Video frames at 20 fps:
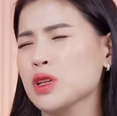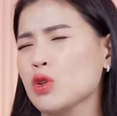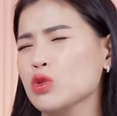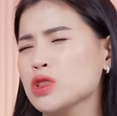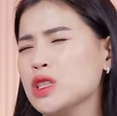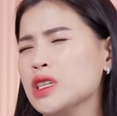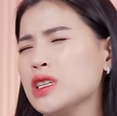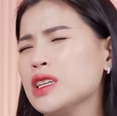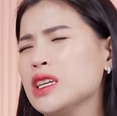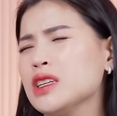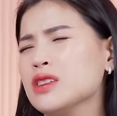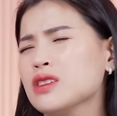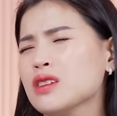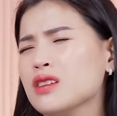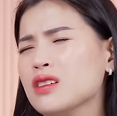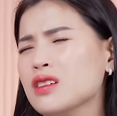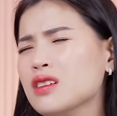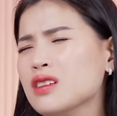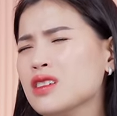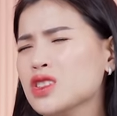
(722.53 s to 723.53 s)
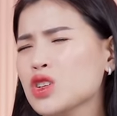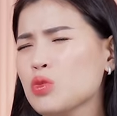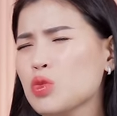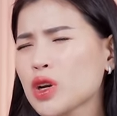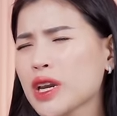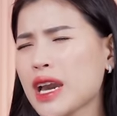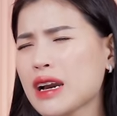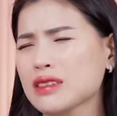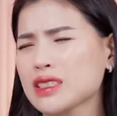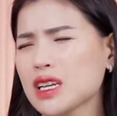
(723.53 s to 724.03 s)
sáu mươi chín nghìn. Trời ơi, cho một
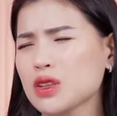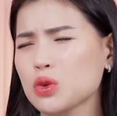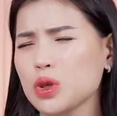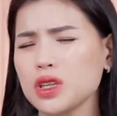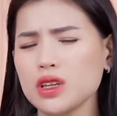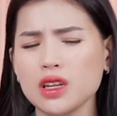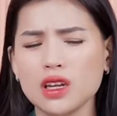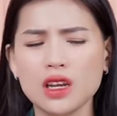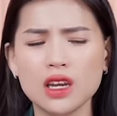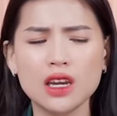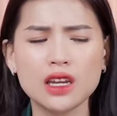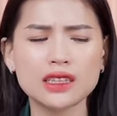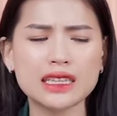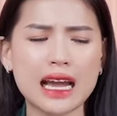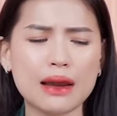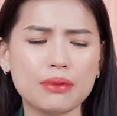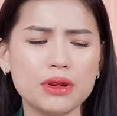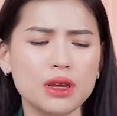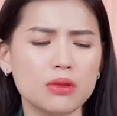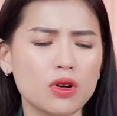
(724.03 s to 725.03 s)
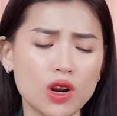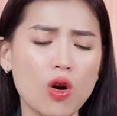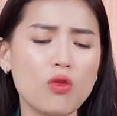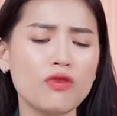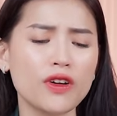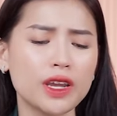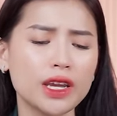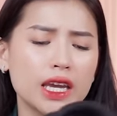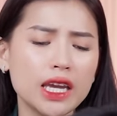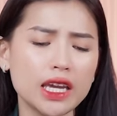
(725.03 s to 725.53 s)
cái áo dạ tuyết tám điểm không
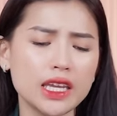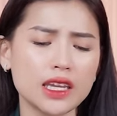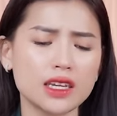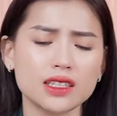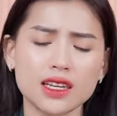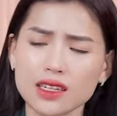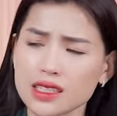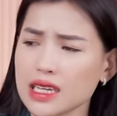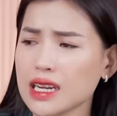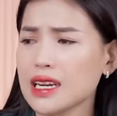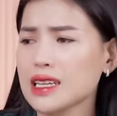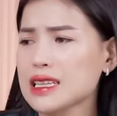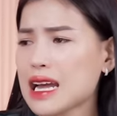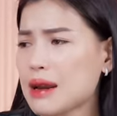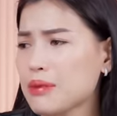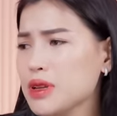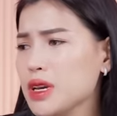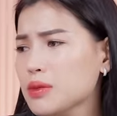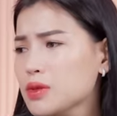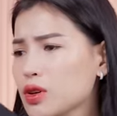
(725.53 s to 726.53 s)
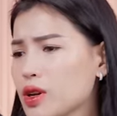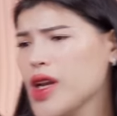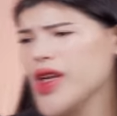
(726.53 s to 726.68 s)
phải nghĩ nha, chắc chắn là tám điểm rồi